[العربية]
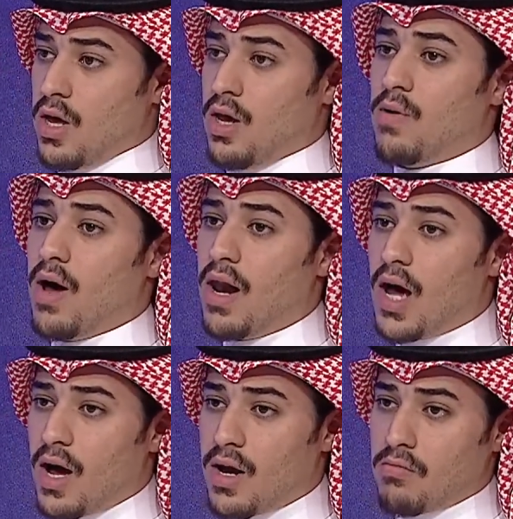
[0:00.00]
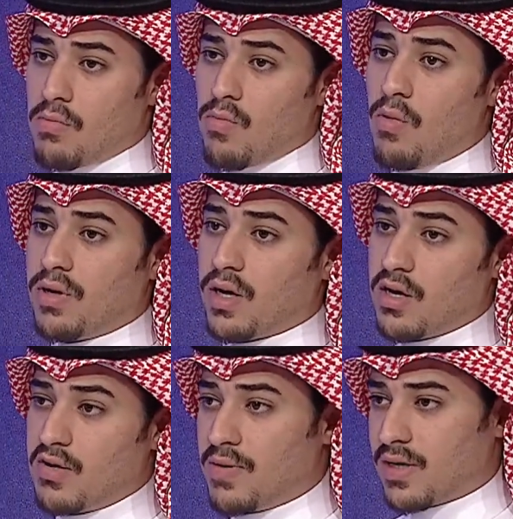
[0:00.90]
يعني انا ممكن
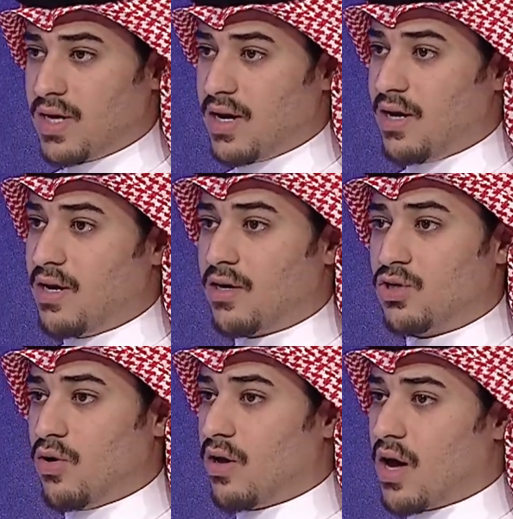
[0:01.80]
كنت مقتنع ان تروح